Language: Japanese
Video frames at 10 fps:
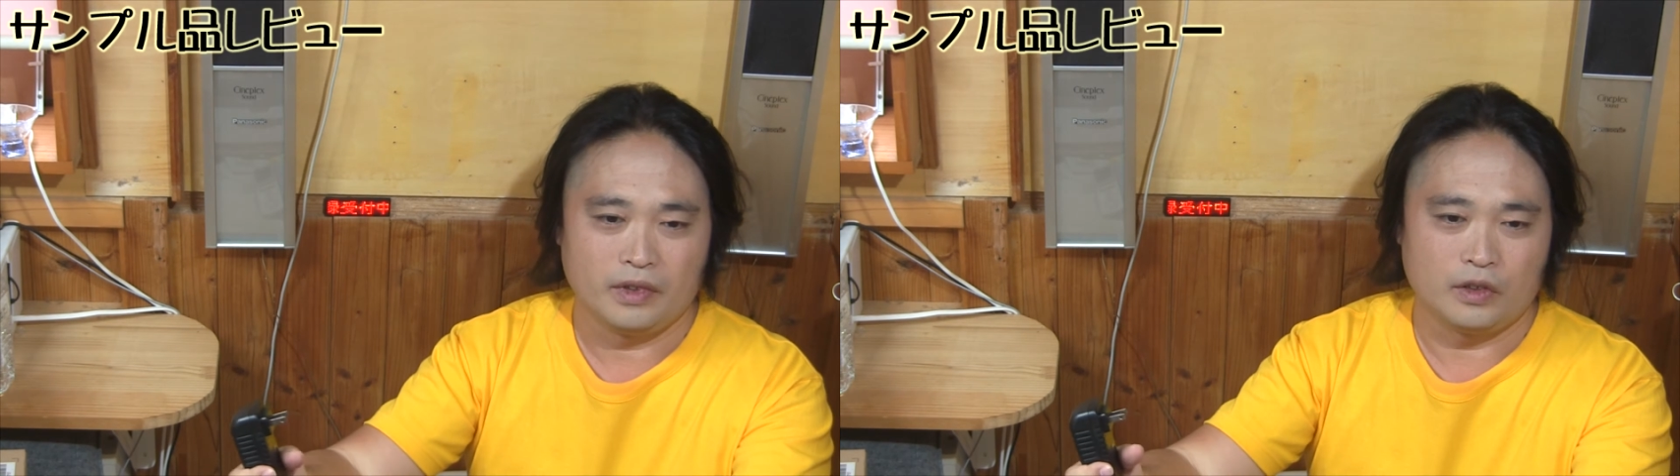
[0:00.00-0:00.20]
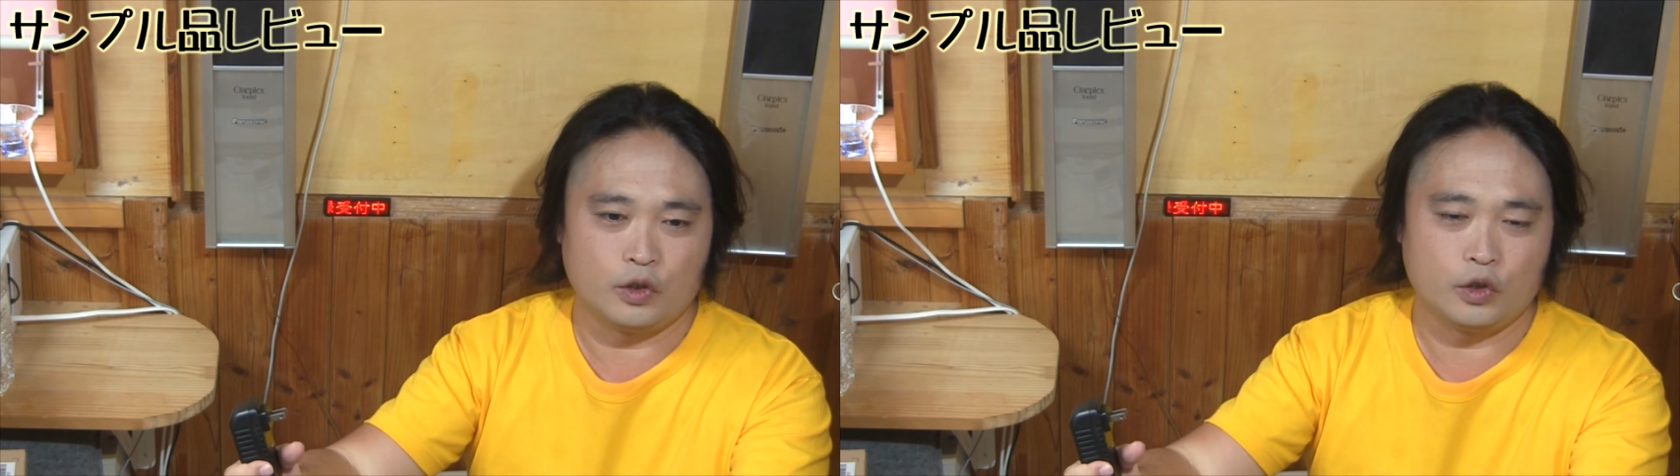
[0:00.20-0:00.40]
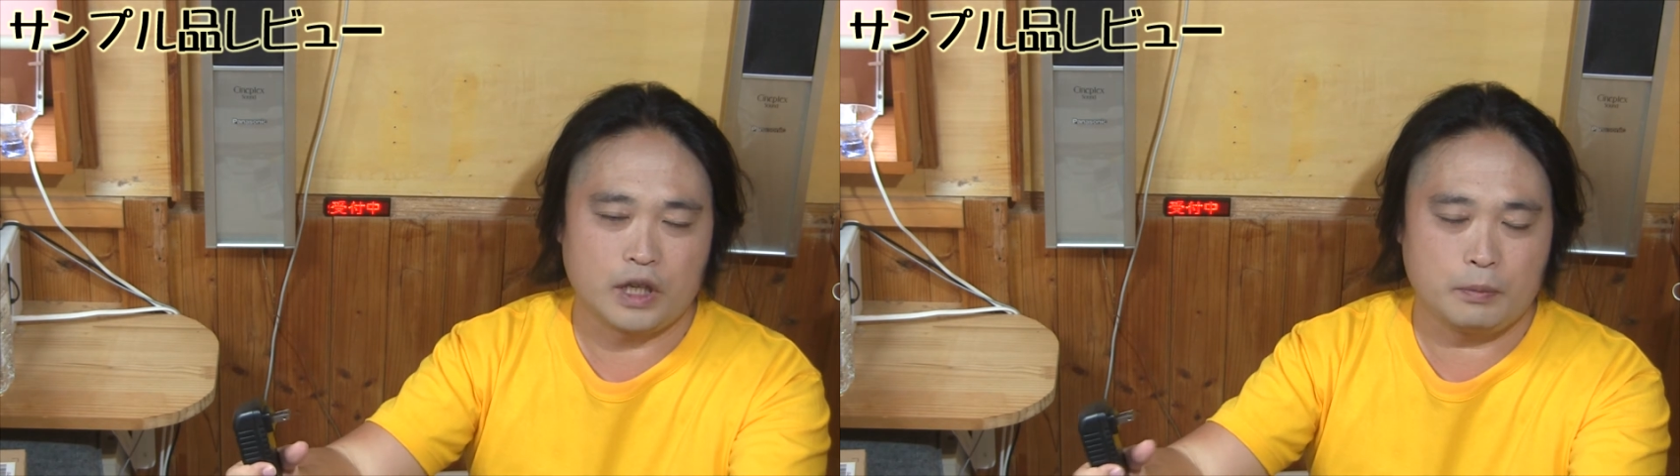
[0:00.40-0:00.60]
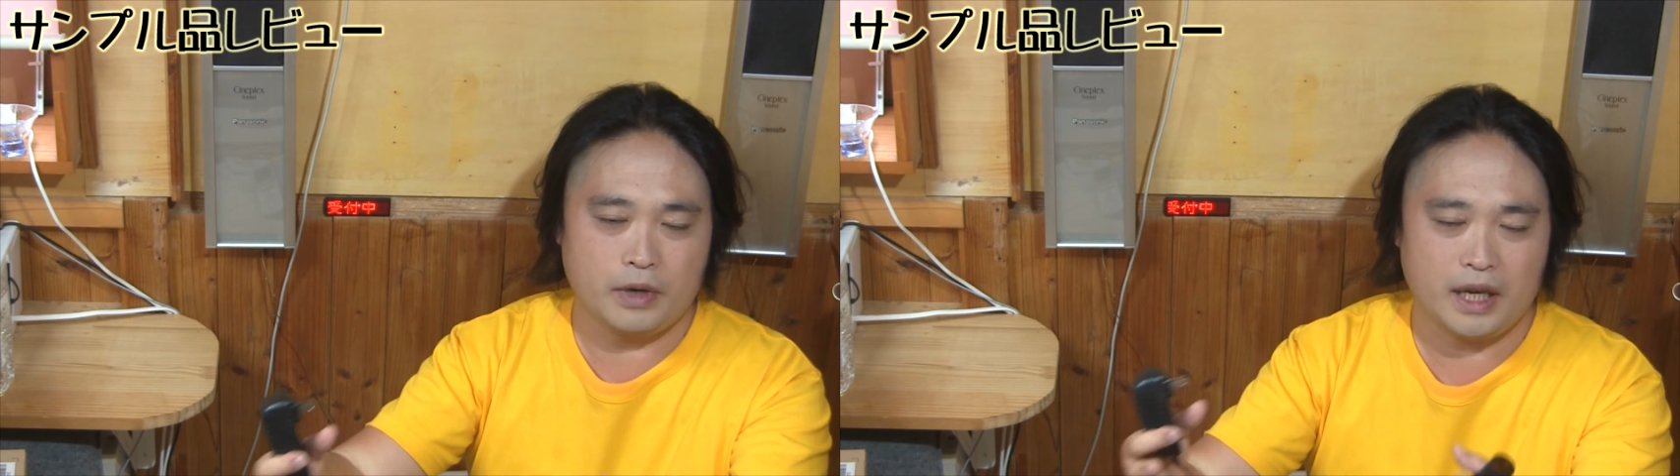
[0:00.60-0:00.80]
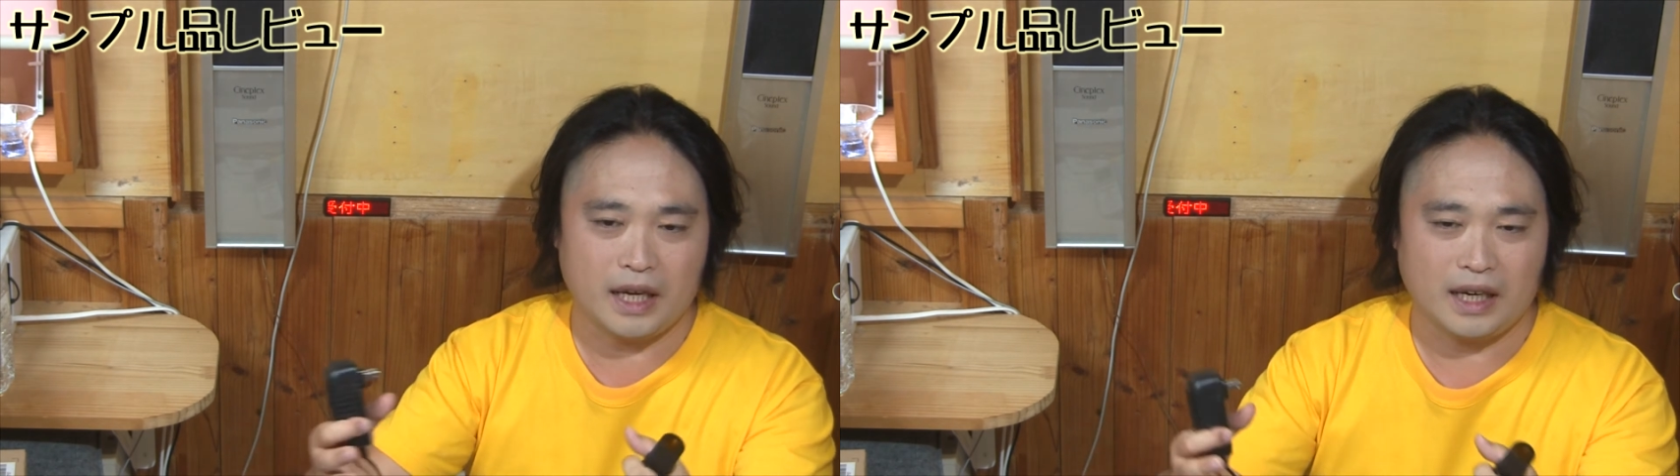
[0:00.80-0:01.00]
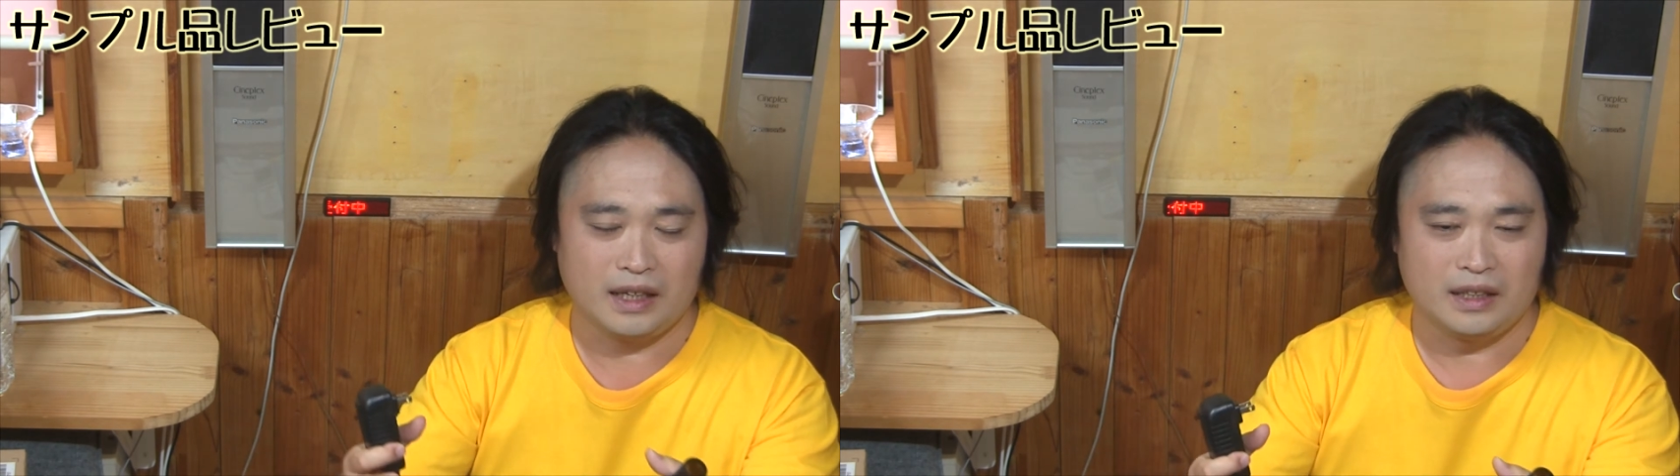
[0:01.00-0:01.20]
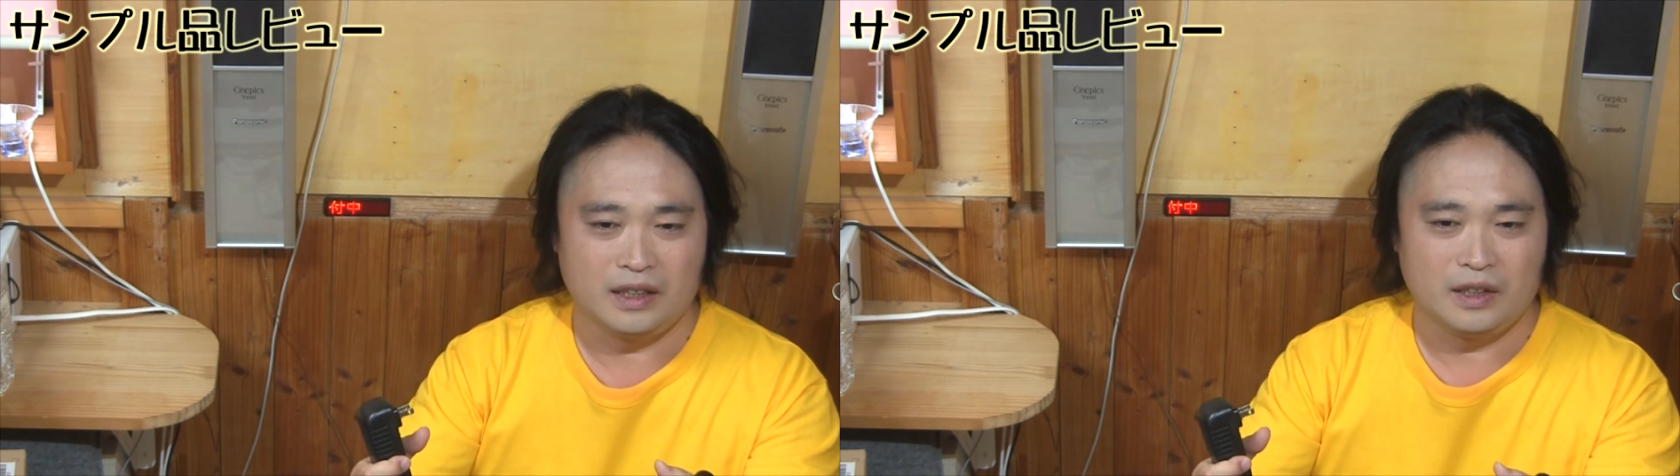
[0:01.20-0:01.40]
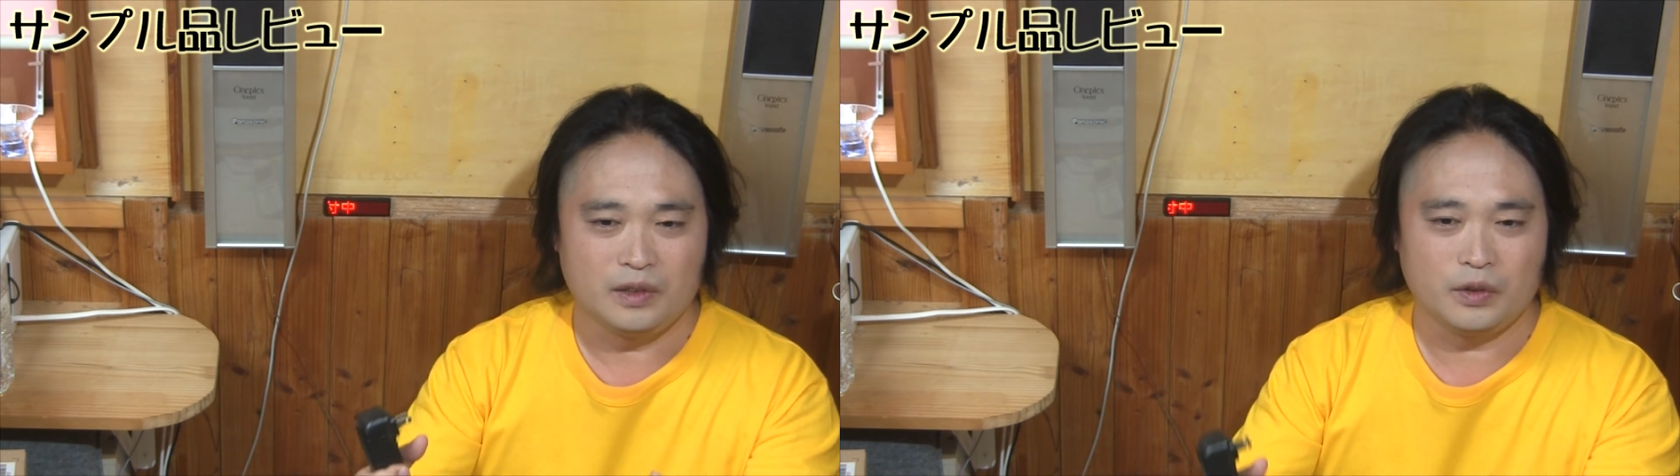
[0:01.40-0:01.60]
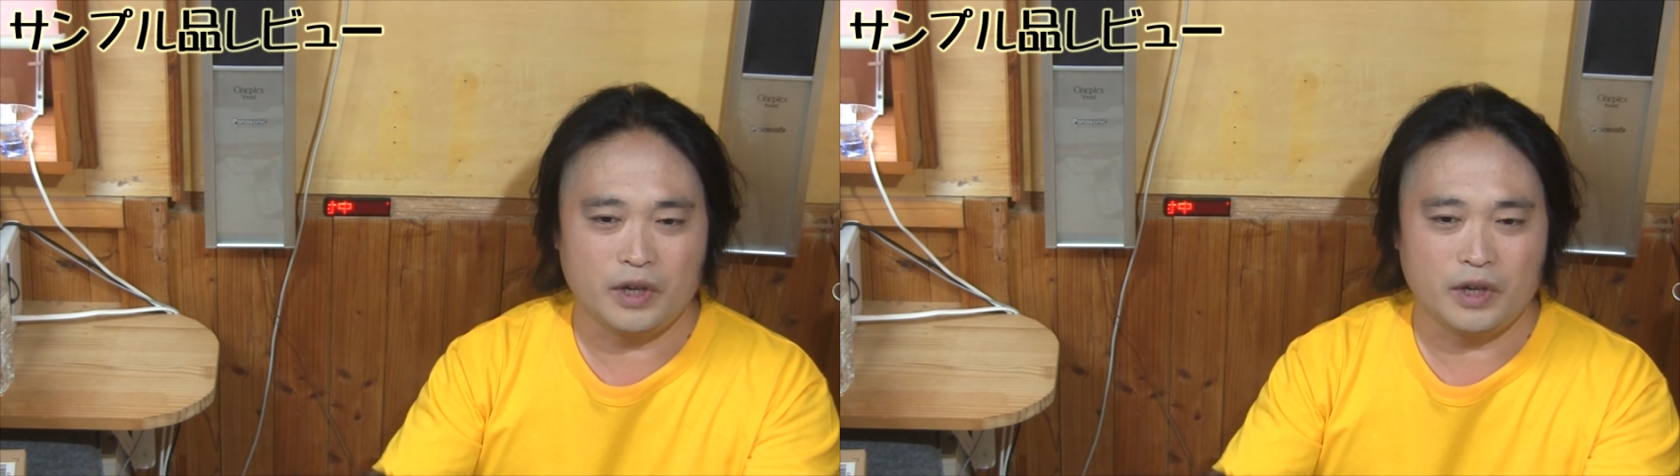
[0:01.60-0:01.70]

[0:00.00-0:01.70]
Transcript: 外付けプレイヤー、